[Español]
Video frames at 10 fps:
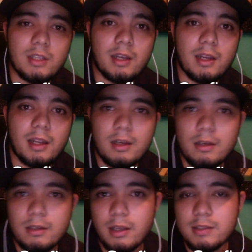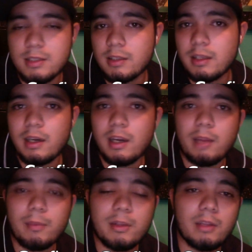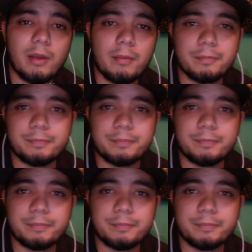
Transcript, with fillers: canal, que es Santa RMTV.